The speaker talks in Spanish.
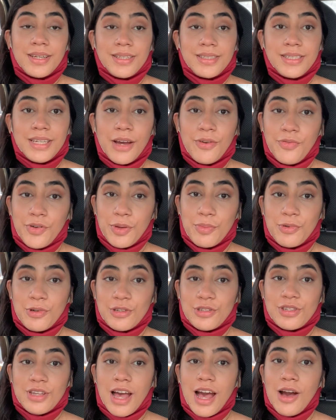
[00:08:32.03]
Ya
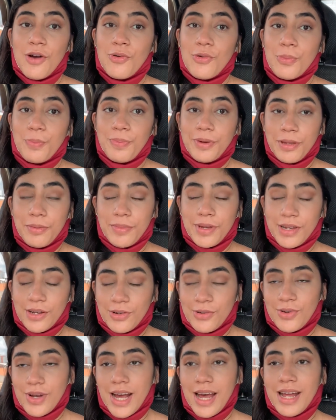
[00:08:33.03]
fuimos a un primer
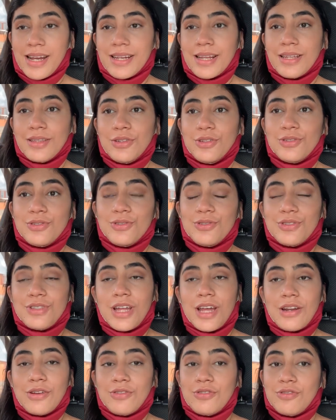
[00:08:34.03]
lugar, nos
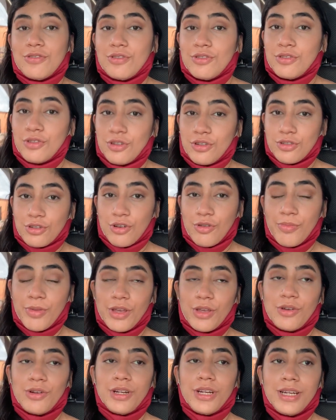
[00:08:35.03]
gustaron dos
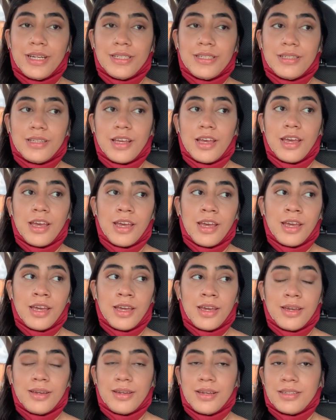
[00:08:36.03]
comedores,
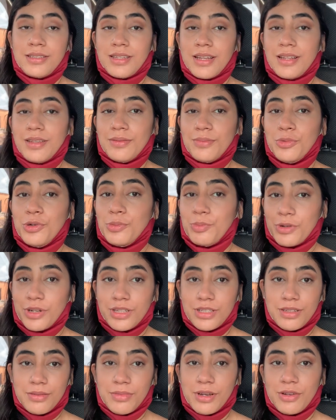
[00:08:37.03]
eh, están muy por
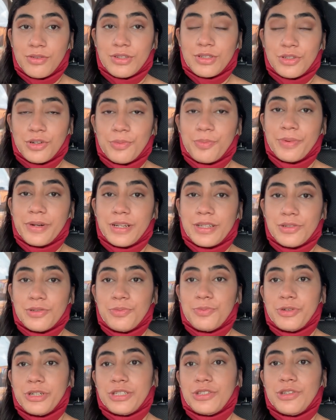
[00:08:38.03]
encima de nuestro
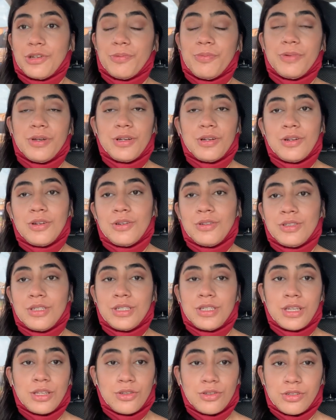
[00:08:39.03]
presupuesto, pero los
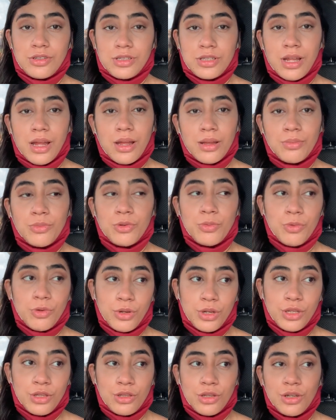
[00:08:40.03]
diseños estaban muy
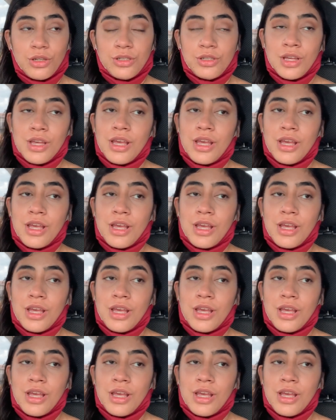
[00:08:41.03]
bonitos.